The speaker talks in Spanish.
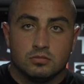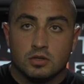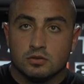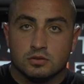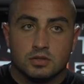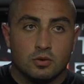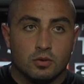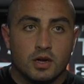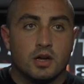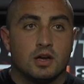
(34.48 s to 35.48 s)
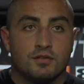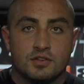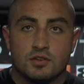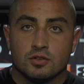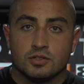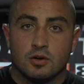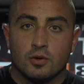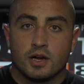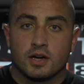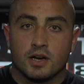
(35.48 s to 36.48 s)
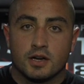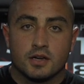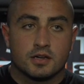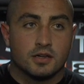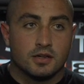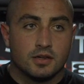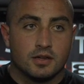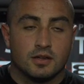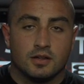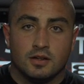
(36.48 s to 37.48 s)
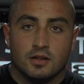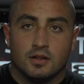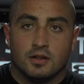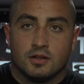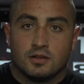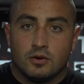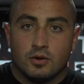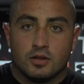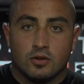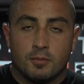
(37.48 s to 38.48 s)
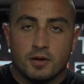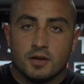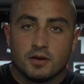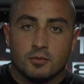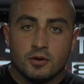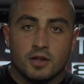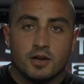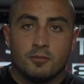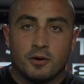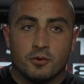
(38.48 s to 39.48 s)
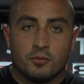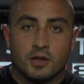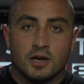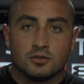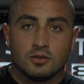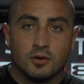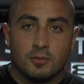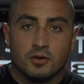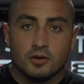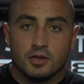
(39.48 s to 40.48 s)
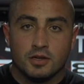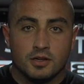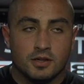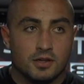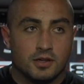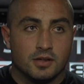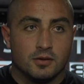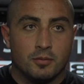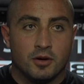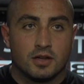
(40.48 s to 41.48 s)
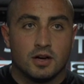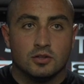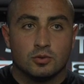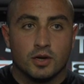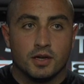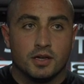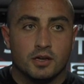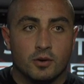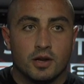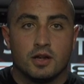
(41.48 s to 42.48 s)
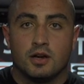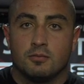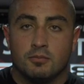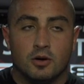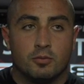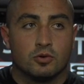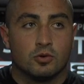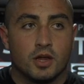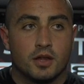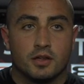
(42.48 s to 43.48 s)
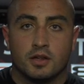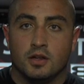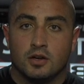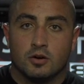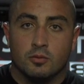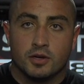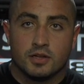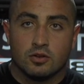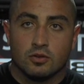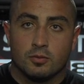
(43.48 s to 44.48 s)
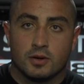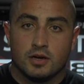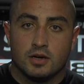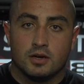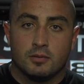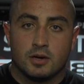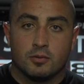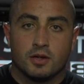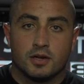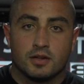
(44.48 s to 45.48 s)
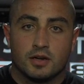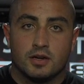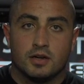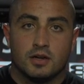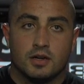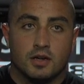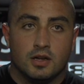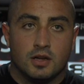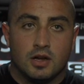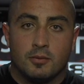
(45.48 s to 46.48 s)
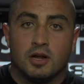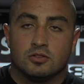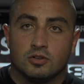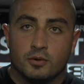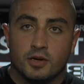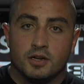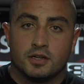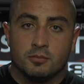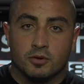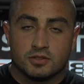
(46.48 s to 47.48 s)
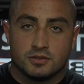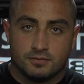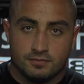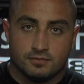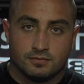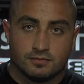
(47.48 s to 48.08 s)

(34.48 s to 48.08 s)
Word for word: Bueno, saludar a la afición, saludar a Canarias, que saludar a toda España, que vamos a dejar el pabellón bien alto los españoles y, vamos a estar a altura y nos van a dar más oportunidades como esta a todos para, poder estar al más alto nivel en el kickboxing.